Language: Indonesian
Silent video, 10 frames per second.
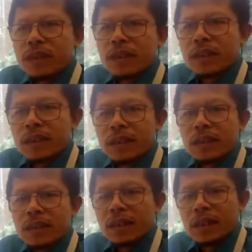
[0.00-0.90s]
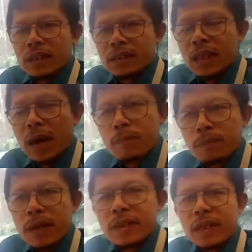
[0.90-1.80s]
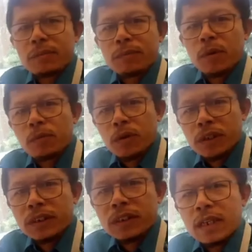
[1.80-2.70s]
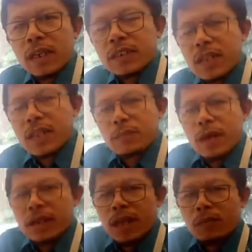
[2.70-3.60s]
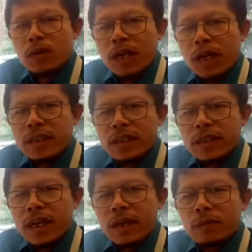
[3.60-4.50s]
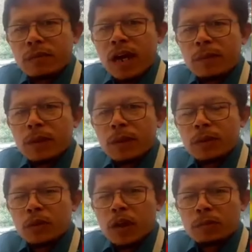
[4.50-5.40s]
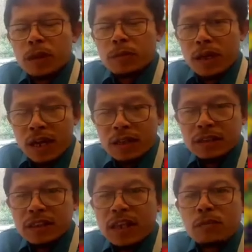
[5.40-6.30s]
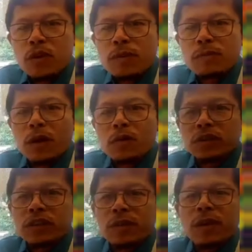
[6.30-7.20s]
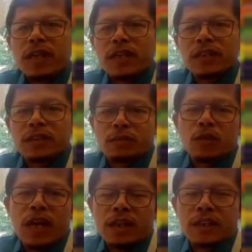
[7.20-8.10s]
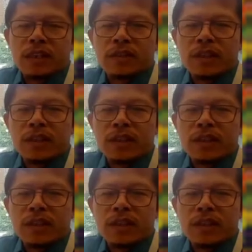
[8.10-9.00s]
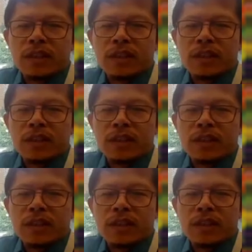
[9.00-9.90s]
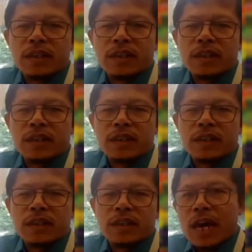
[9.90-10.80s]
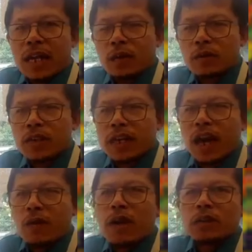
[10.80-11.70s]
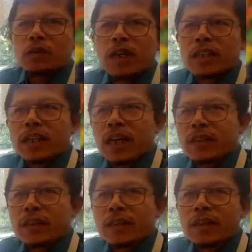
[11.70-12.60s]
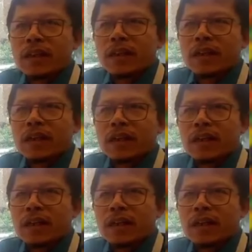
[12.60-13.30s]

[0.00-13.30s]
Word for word: eh, tanpa dengan propolis selama enam bulan ya dia akan mengalami penurunan berat badan setelah enam bulan baru kembali ke semula gitu Nah ini penurunan berat badan kalau dari awal sudah dengan uh,